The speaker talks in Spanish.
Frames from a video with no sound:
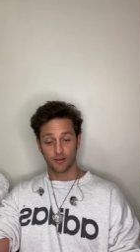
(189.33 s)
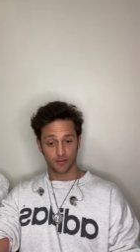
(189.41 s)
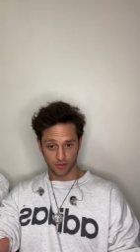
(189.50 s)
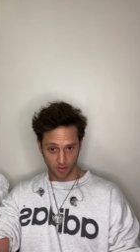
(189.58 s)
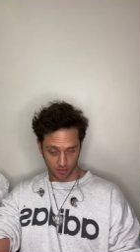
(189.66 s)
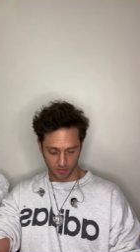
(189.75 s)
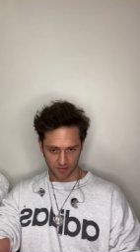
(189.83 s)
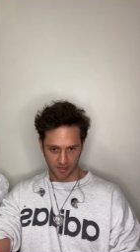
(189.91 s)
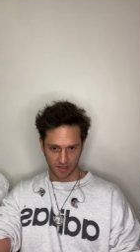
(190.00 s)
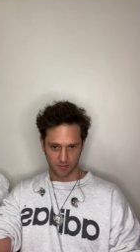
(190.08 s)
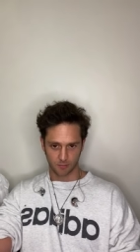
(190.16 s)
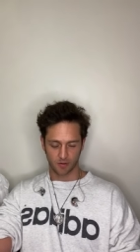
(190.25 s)
o todos
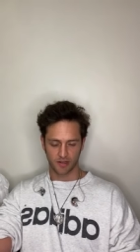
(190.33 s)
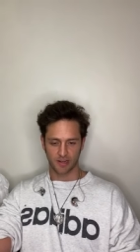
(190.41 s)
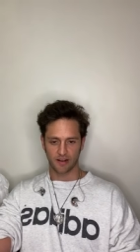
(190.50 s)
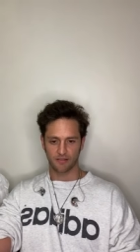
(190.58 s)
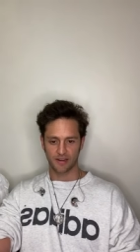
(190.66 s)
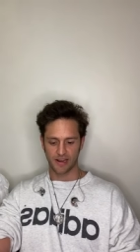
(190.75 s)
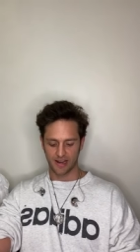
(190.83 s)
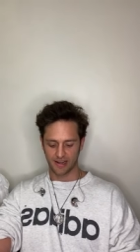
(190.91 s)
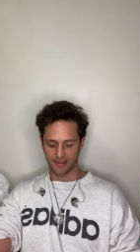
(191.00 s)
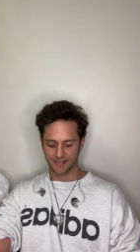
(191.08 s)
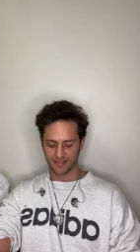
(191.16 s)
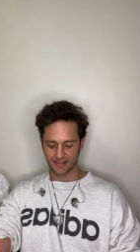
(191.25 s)
ustedes ponen al
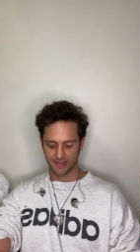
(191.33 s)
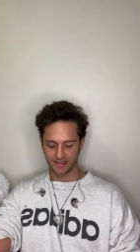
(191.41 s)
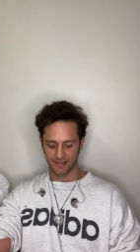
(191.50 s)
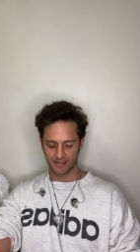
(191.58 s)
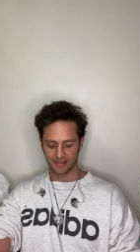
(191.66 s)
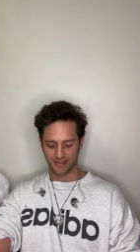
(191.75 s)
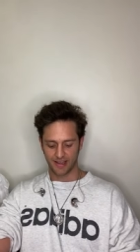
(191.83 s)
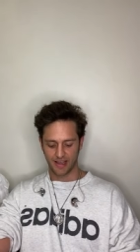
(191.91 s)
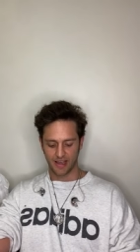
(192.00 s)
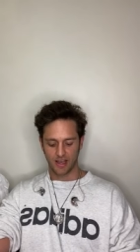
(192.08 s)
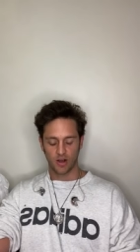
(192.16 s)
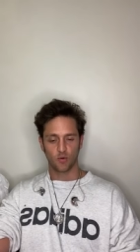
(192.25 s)
final es
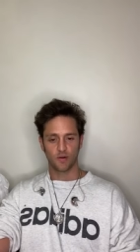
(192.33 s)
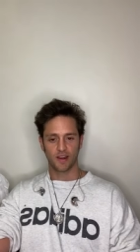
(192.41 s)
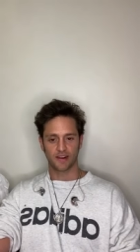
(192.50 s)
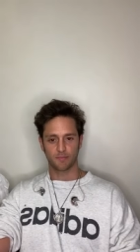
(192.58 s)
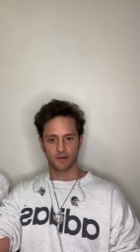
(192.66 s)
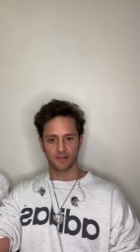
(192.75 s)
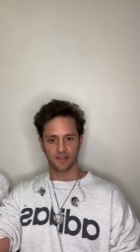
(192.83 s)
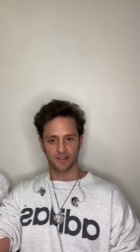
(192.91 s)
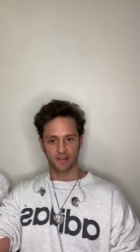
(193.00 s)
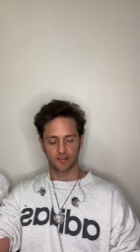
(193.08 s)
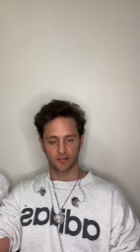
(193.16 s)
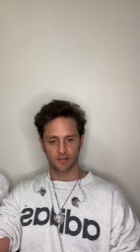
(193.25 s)
una
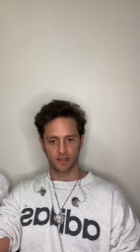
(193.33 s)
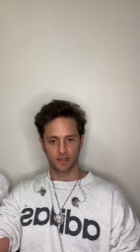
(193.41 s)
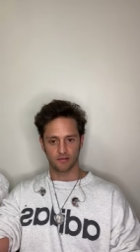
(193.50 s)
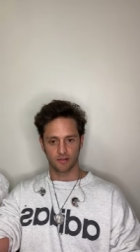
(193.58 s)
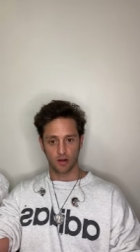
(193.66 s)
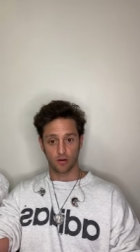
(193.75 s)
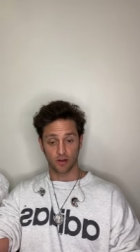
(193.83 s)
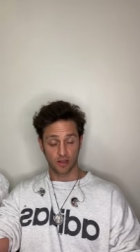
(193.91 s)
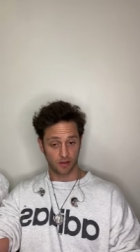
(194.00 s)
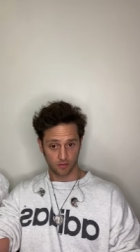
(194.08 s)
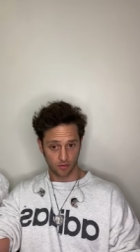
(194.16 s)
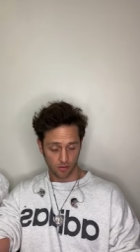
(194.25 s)
representación de, de
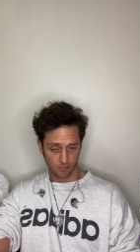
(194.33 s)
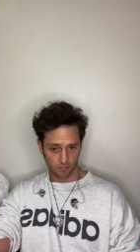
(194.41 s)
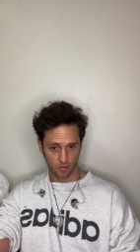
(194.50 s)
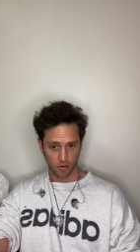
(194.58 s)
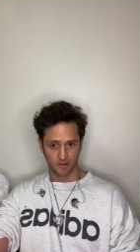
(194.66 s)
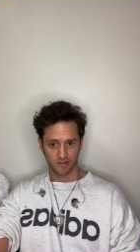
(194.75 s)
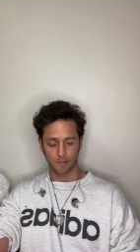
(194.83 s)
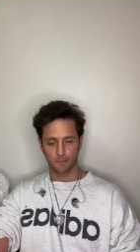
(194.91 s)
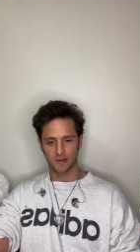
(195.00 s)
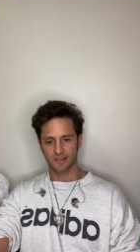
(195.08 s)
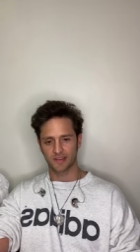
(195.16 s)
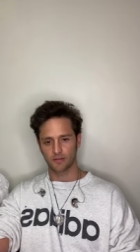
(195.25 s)
lo que son, lo que
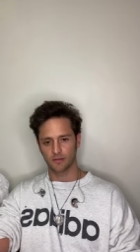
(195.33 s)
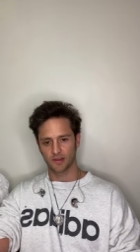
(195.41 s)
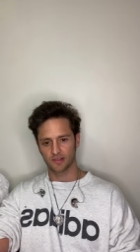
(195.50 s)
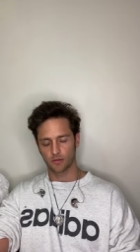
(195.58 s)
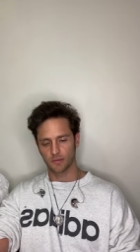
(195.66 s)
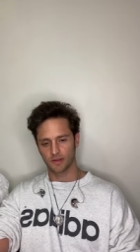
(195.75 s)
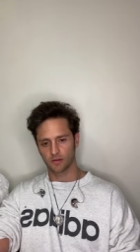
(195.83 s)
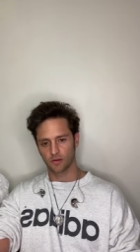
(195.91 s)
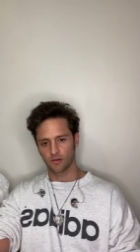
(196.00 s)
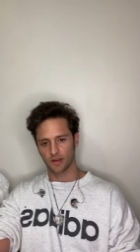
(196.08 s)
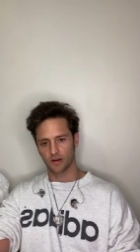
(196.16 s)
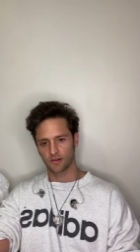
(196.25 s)
están pensando en ese
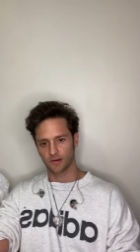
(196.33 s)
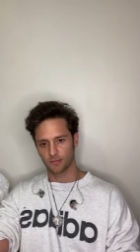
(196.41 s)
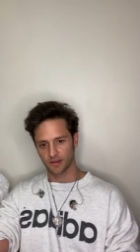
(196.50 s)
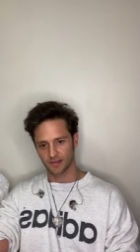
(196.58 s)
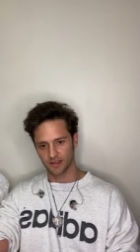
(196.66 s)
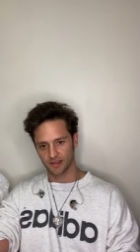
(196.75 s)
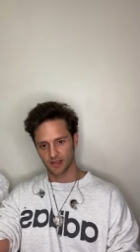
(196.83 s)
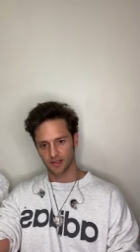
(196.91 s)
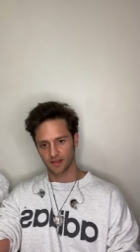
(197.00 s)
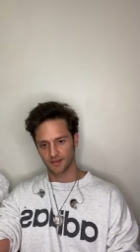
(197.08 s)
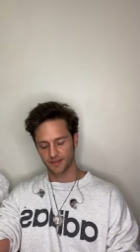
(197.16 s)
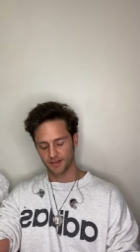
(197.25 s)
momento, lo que lo representa.